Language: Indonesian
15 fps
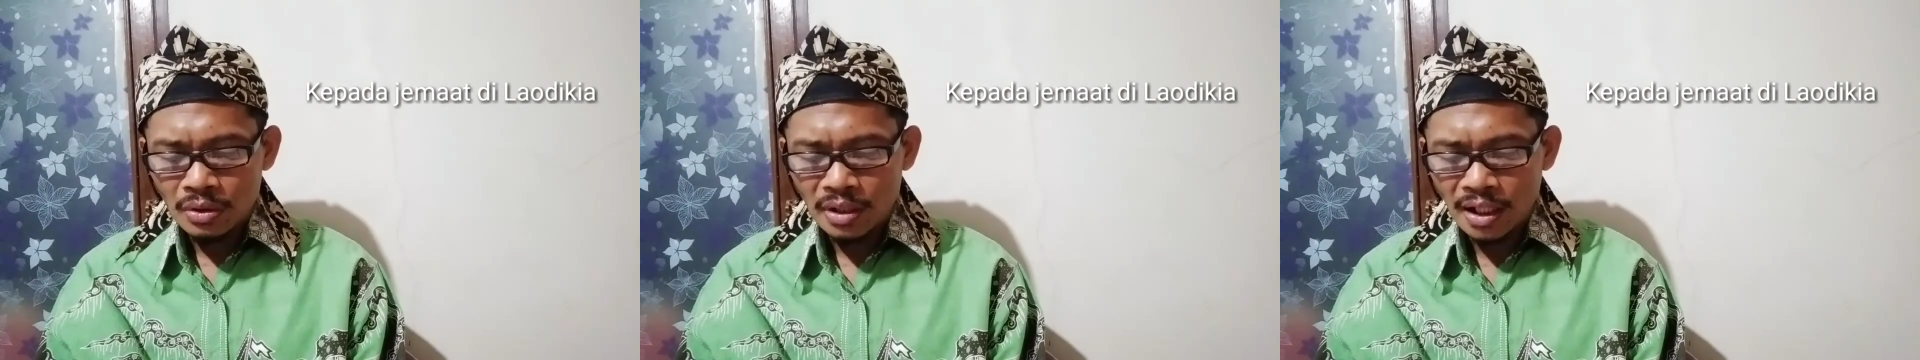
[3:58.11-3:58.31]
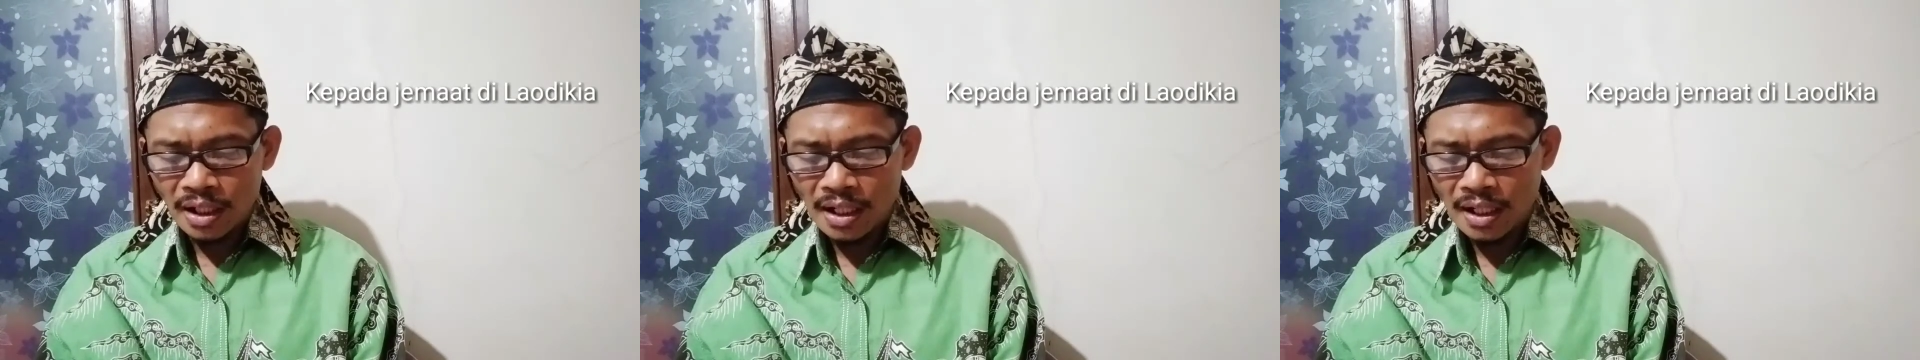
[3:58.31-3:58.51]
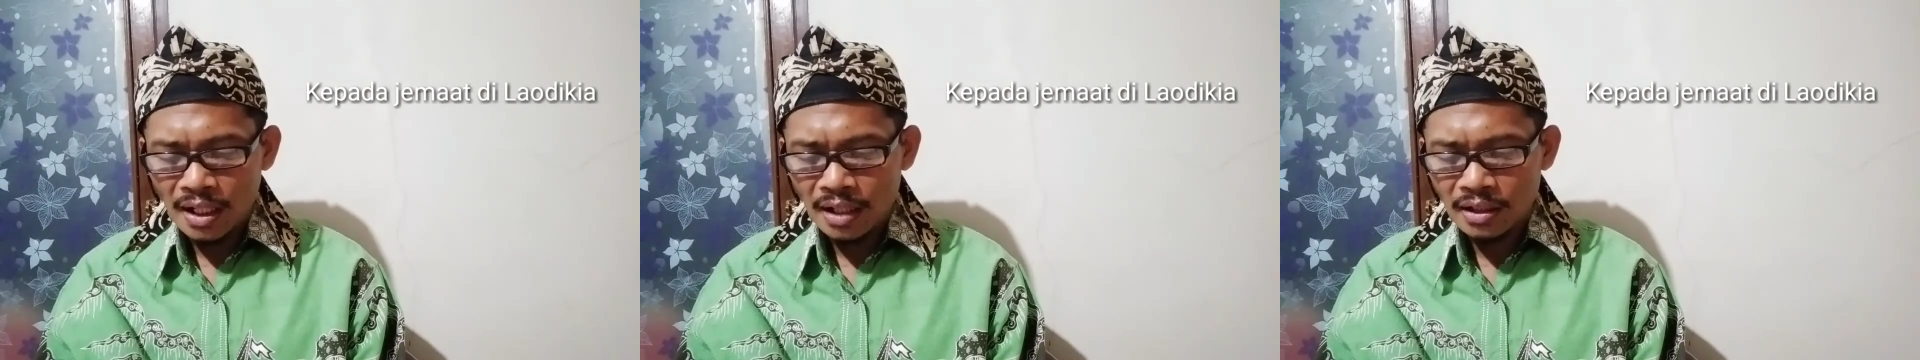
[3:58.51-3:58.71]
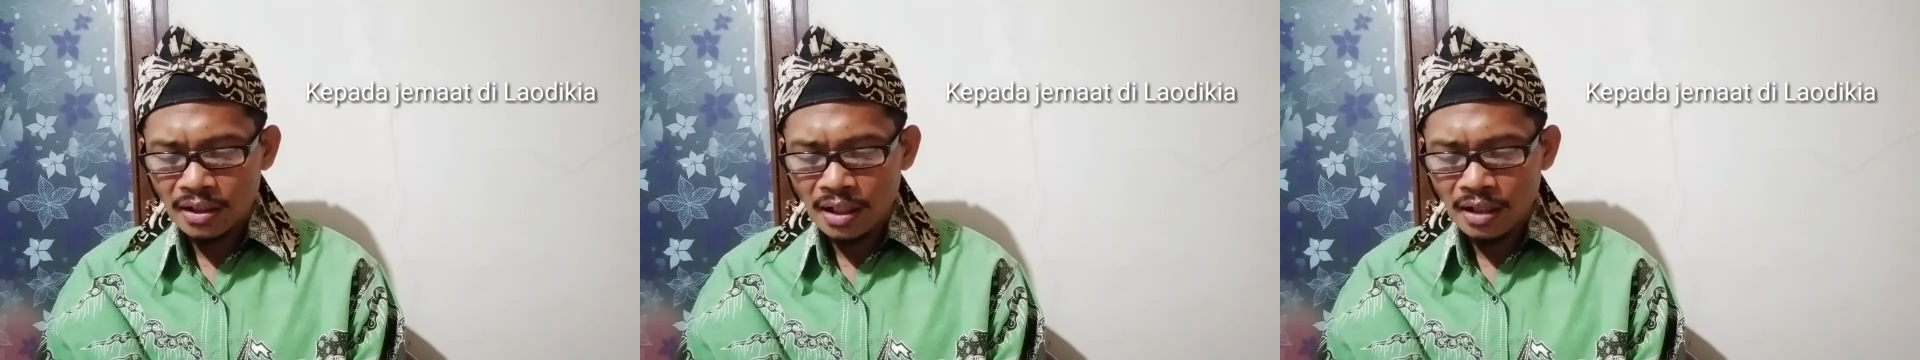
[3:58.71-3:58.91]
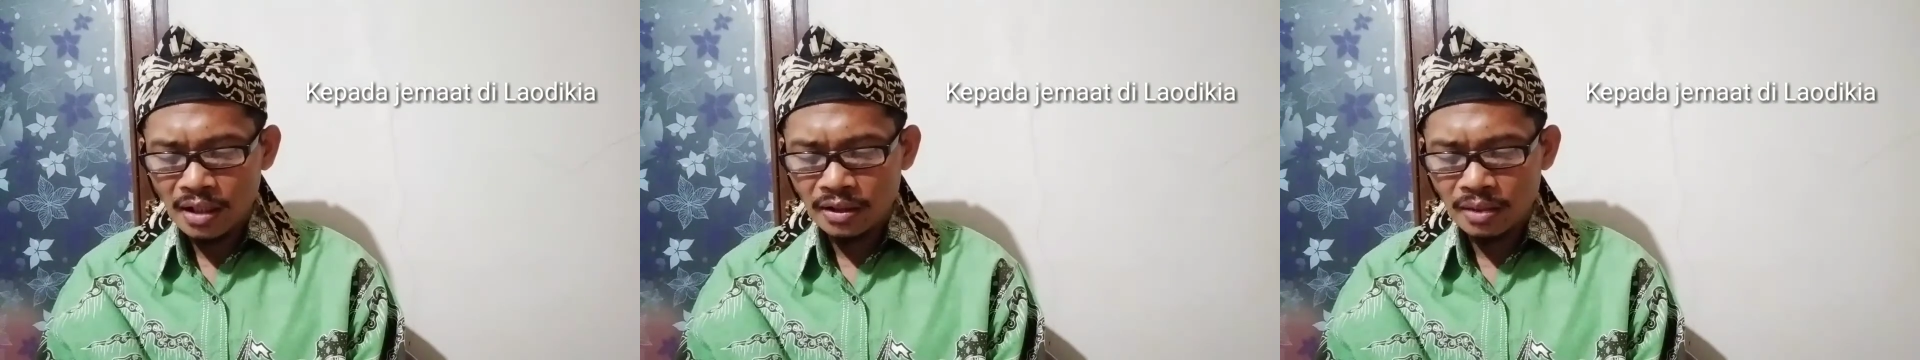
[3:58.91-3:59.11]

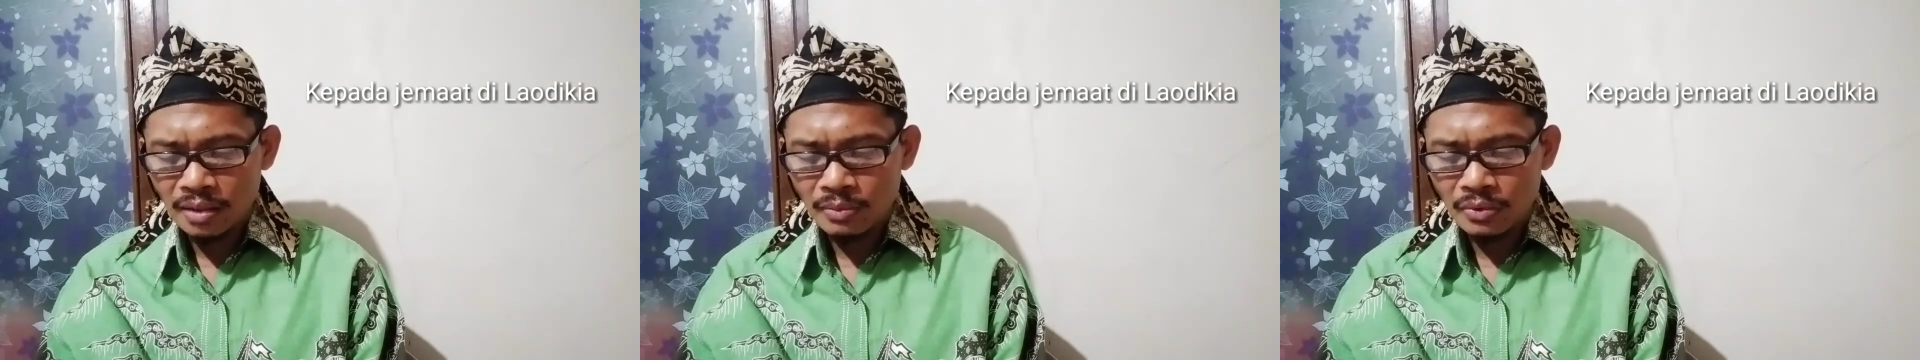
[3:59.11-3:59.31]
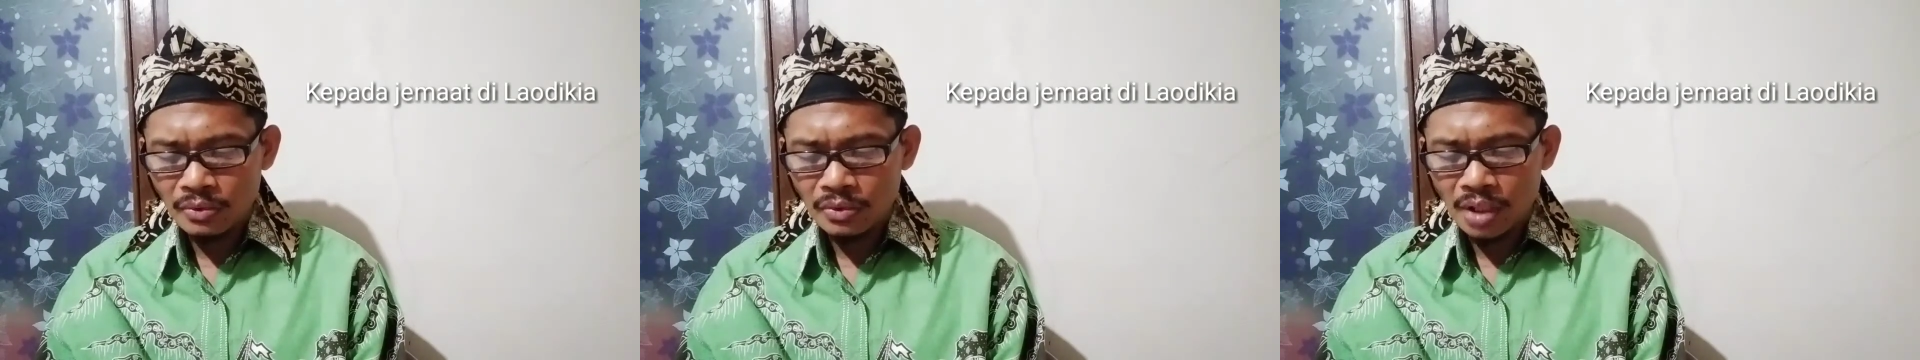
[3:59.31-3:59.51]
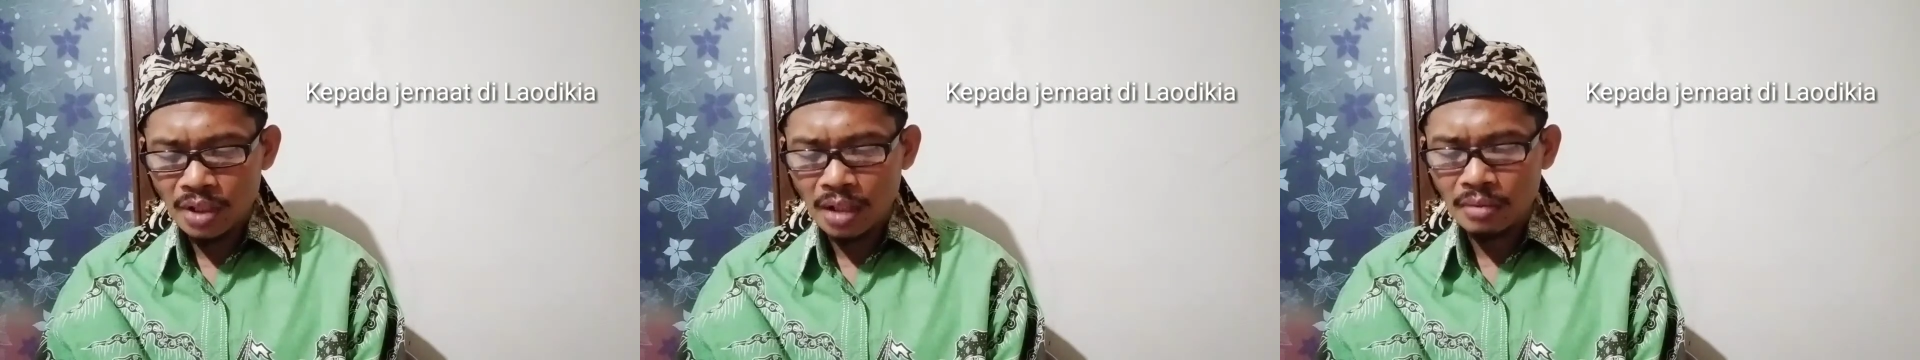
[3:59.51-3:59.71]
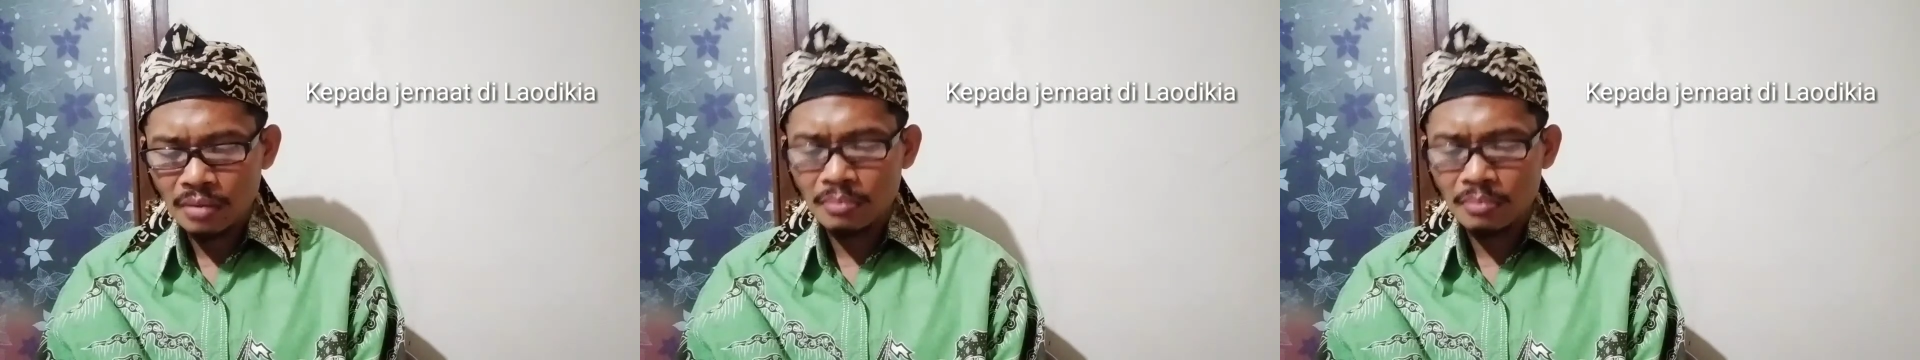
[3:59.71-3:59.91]
relakanlah hatimu dan